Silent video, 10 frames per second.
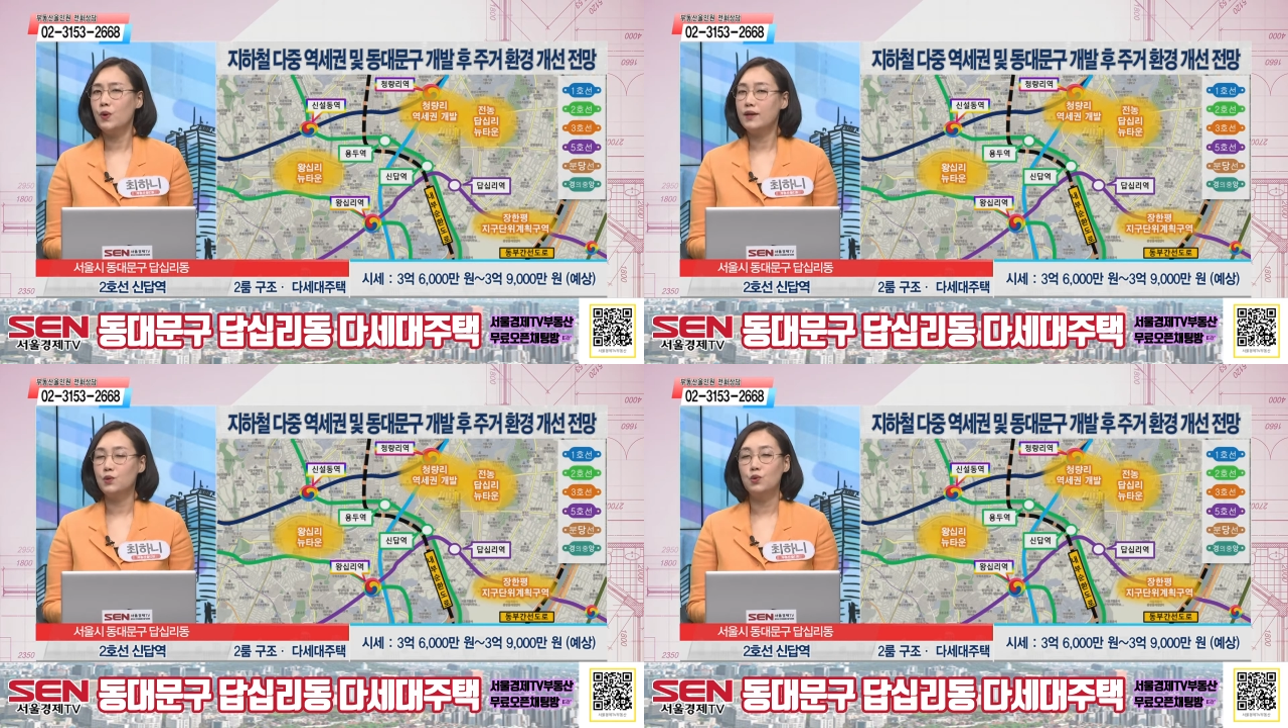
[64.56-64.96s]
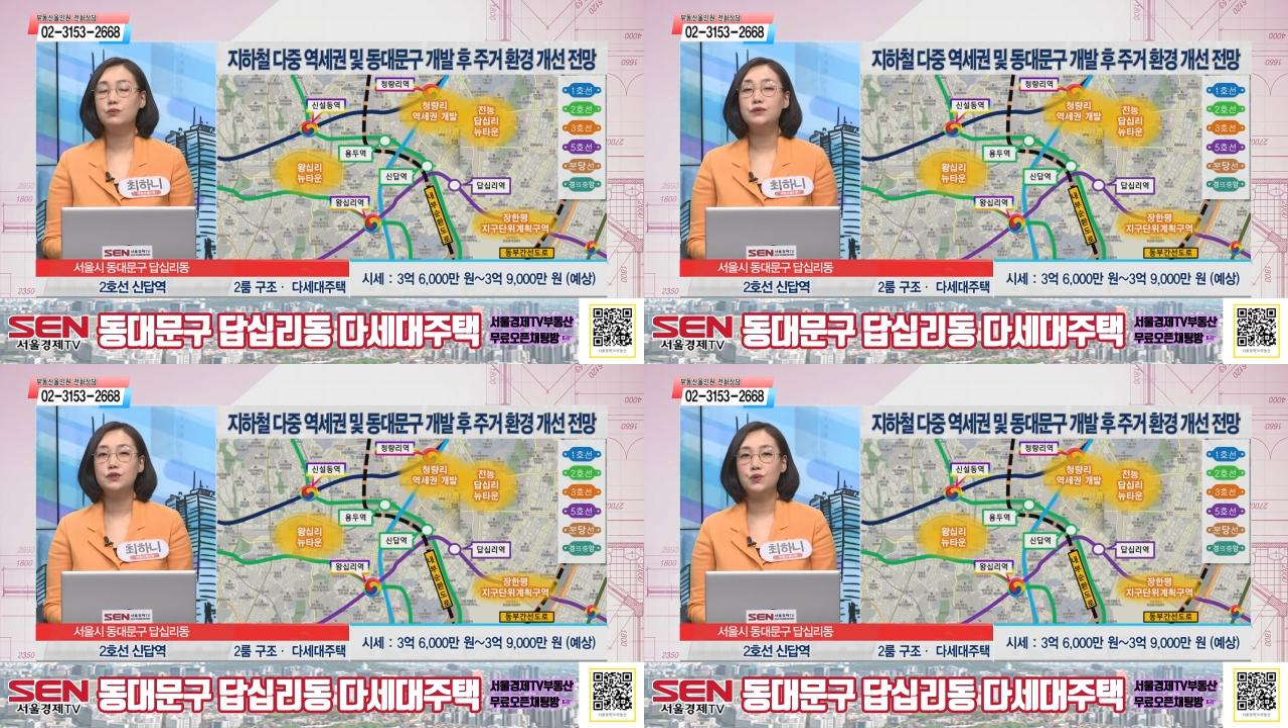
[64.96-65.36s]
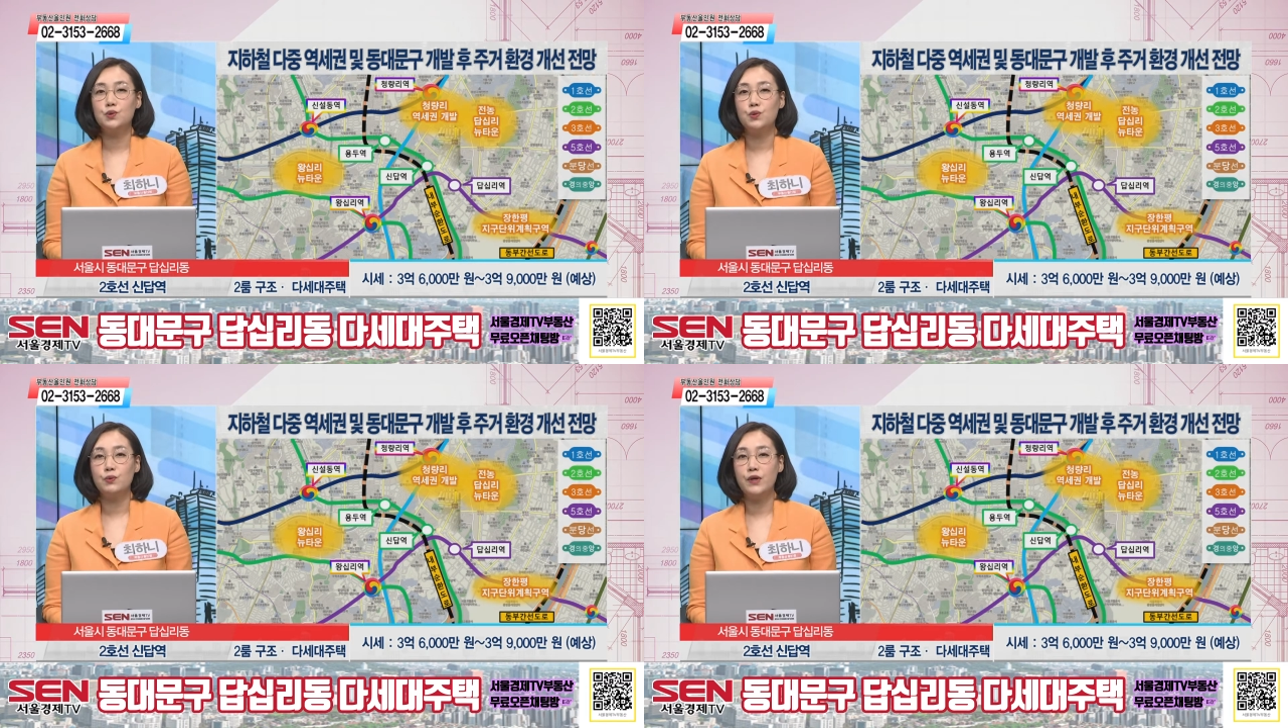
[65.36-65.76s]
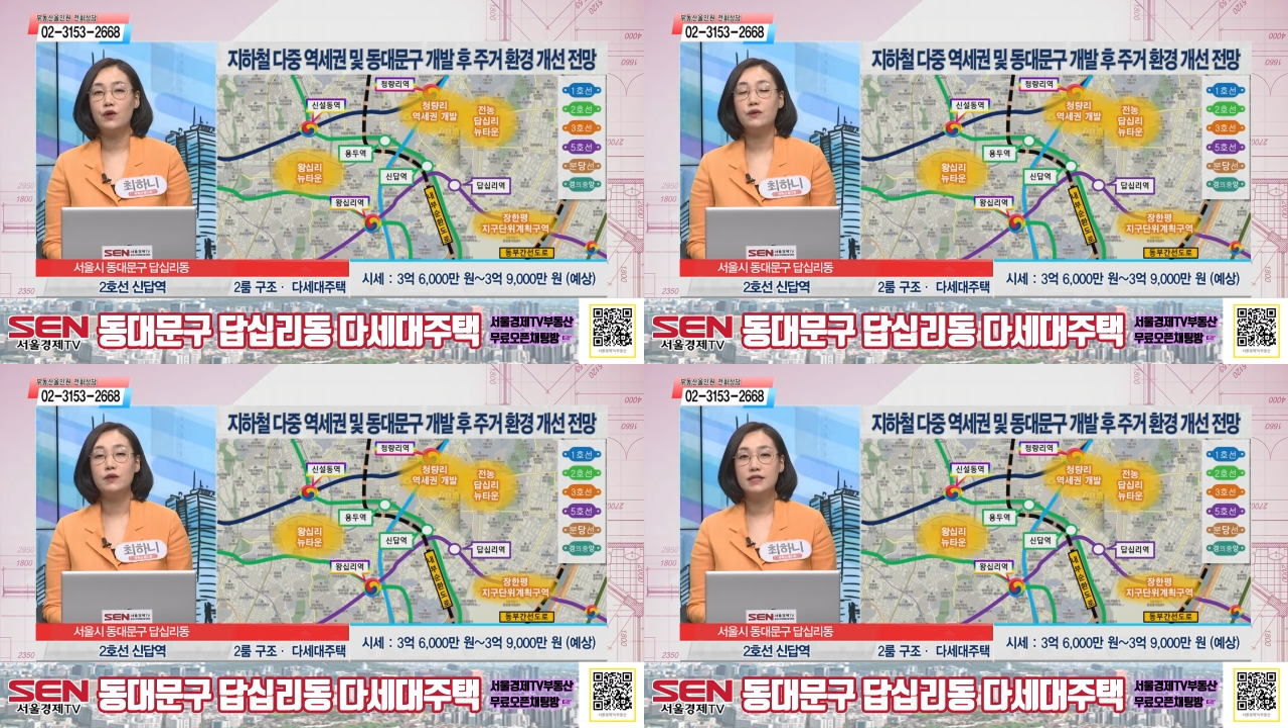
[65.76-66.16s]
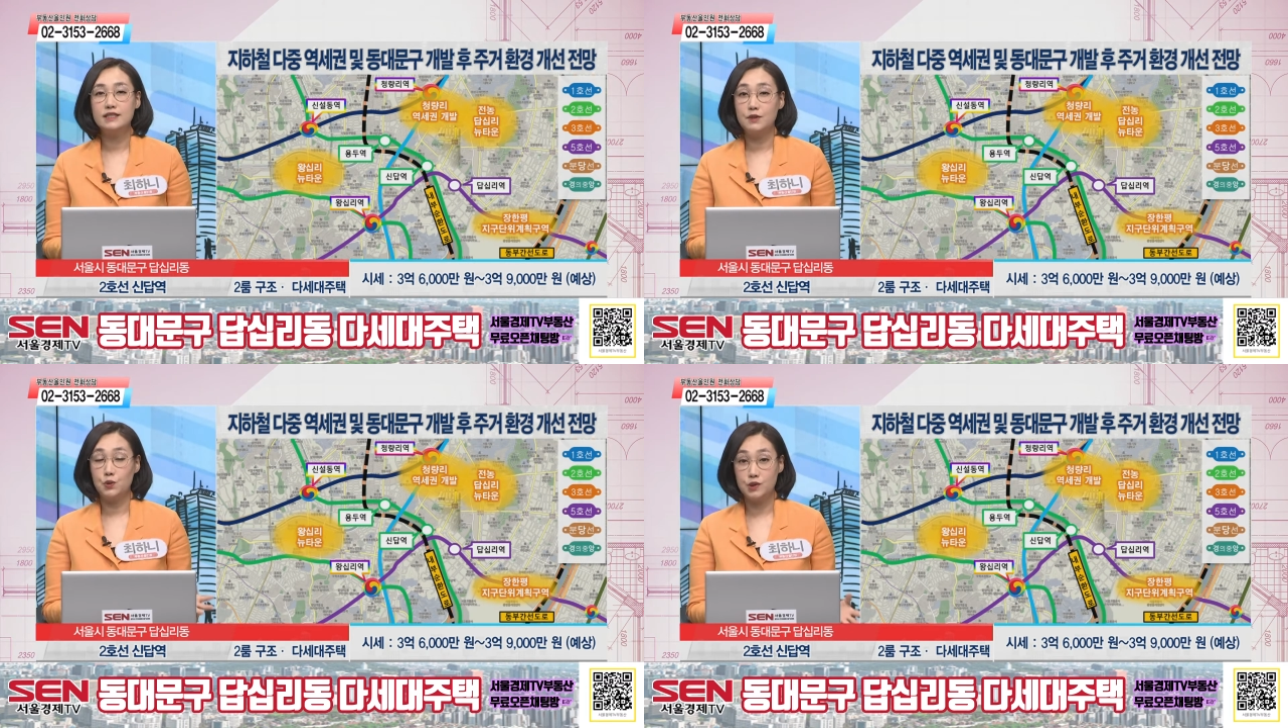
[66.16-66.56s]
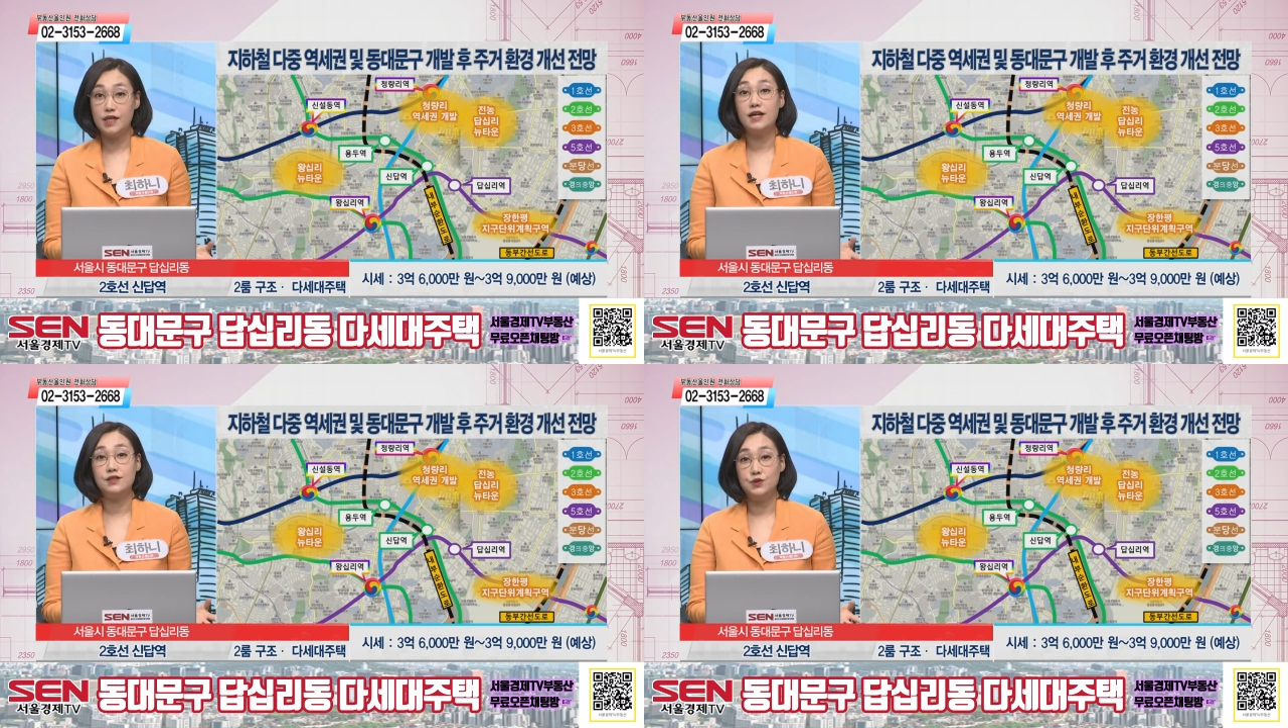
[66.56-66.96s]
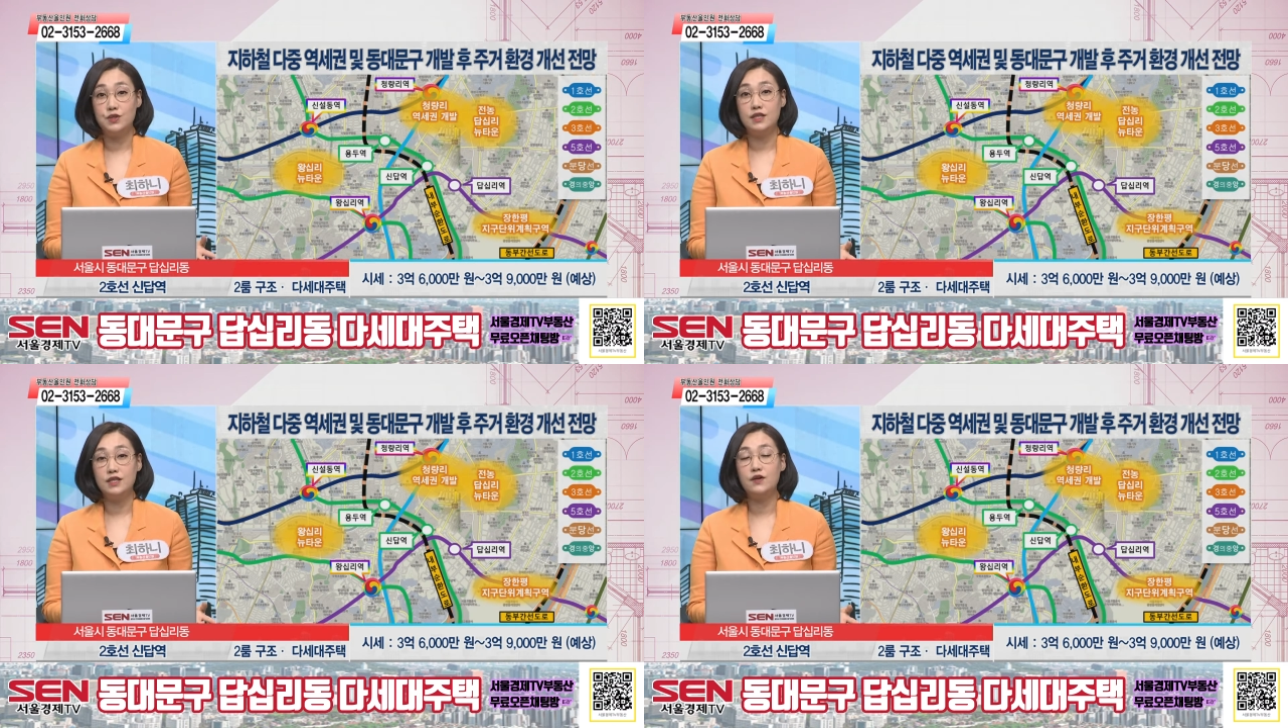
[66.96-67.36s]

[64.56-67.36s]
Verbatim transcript: 한 5분 정도면 집에 도착할 수 있는